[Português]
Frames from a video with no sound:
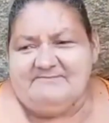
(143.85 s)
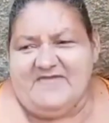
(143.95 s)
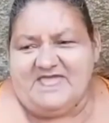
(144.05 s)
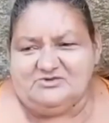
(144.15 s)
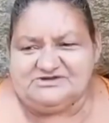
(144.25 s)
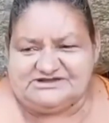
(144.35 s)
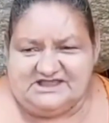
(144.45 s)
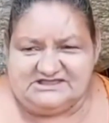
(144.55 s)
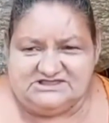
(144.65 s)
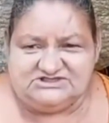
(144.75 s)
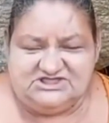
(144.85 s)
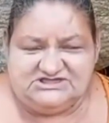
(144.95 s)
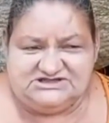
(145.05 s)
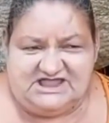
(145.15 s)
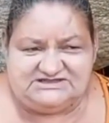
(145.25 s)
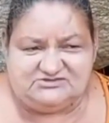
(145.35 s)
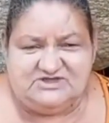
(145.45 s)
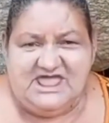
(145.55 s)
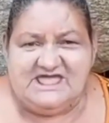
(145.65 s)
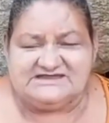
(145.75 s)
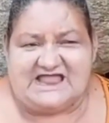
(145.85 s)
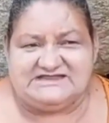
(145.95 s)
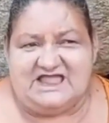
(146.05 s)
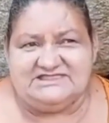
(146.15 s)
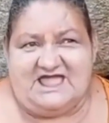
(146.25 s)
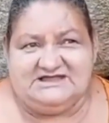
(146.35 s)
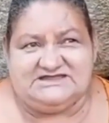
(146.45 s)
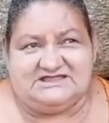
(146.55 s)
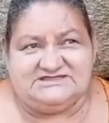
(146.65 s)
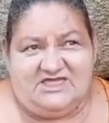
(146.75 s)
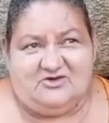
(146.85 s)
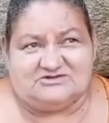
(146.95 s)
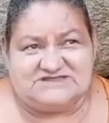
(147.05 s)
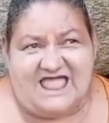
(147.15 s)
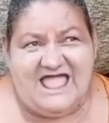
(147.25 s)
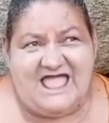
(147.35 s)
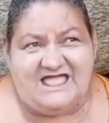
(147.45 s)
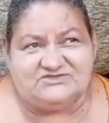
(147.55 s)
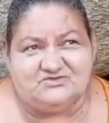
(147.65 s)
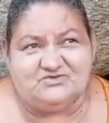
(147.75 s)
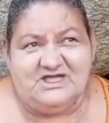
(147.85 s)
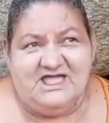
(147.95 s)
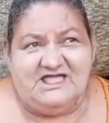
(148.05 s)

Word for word: Pelo sangue de Jesus, Satanás está derrotado.